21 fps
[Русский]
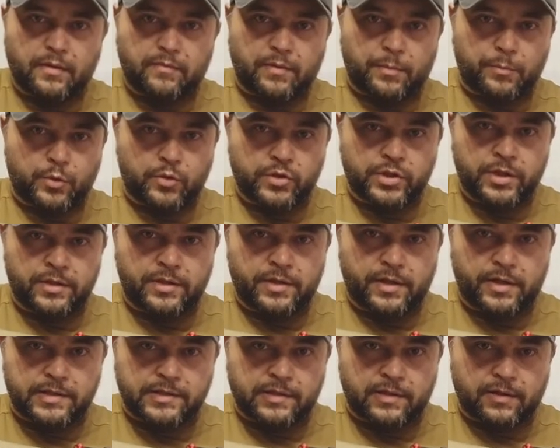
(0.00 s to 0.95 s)
Вам тоже
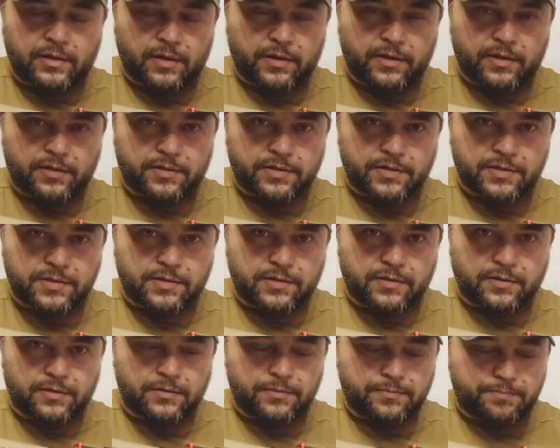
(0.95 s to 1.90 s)
интересно, как я это
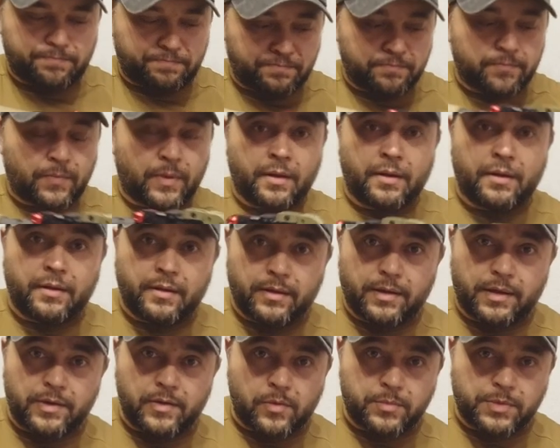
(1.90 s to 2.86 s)
сделал?
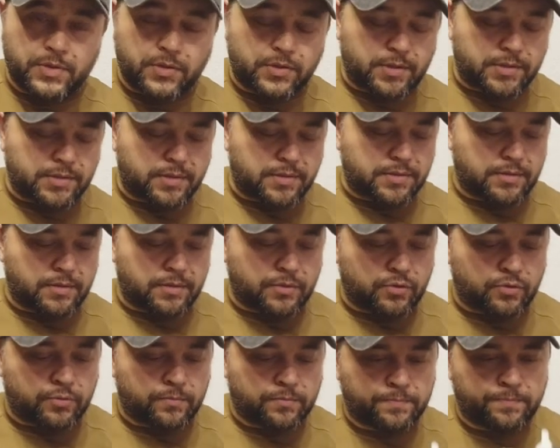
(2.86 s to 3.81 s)
Я вам сейчас
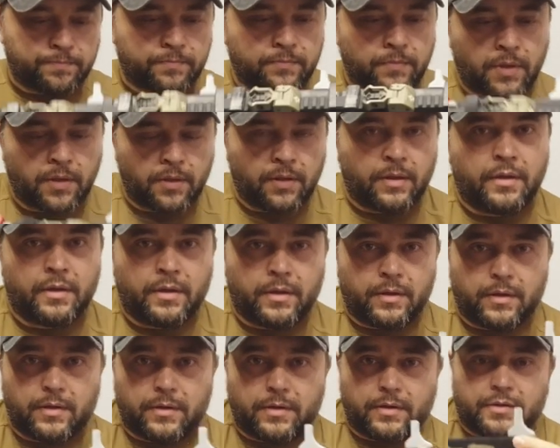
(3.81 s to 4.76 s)
расскажу.
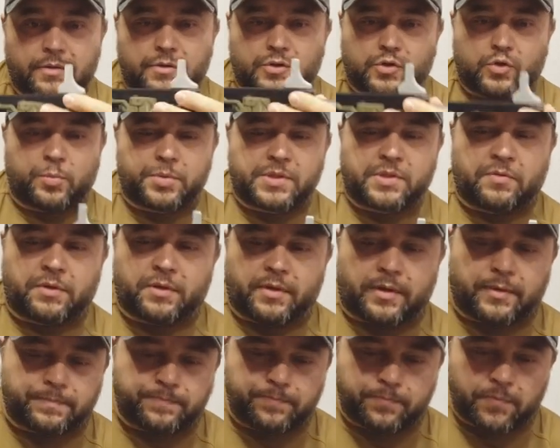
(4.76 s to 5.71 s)

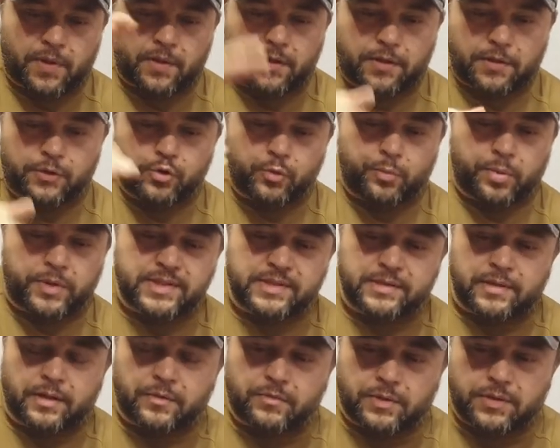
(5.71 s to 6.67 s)
Собственно, хочу
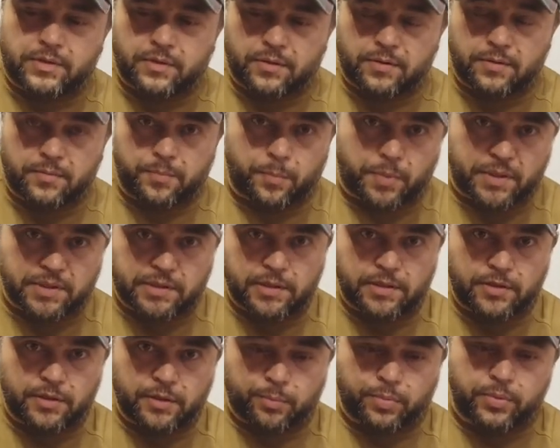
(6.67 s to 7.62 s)
представить
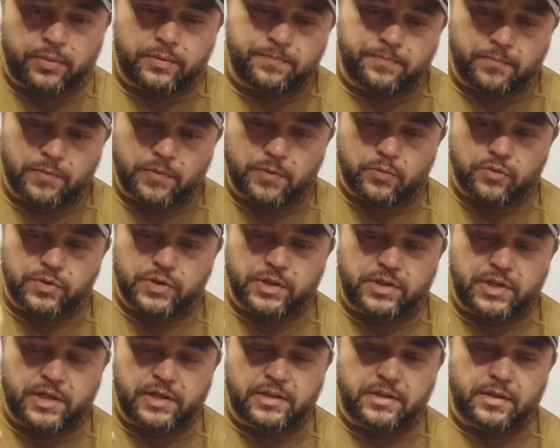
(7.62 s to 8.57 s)
прототип, уже
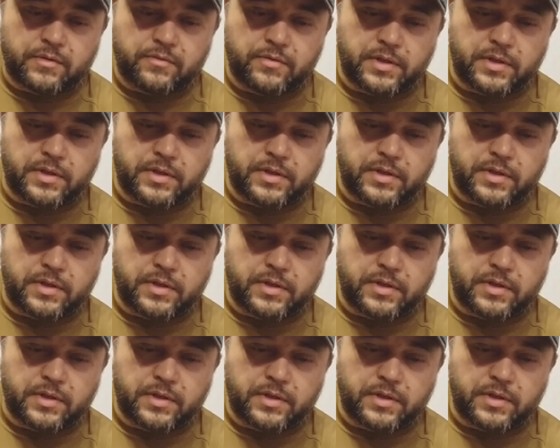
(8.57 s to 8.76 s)
третья